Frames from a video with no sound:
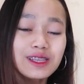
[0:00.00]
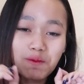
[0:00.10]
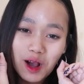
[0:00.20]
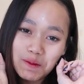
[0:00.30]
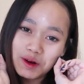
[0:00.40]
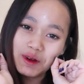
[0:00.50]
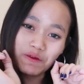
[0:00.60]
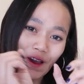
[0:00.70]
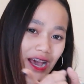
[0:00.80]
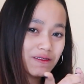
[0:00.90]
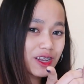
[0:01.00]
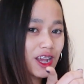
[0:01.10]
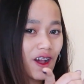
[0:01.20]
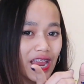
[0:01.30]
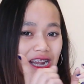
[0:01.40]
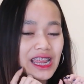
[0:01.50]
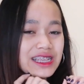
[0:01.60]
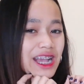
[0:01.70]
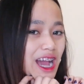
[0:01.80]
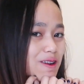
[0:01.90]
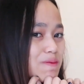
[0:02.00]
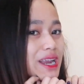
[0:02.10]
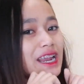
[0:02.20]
Semoga bermanfaat video ini Jangan lupa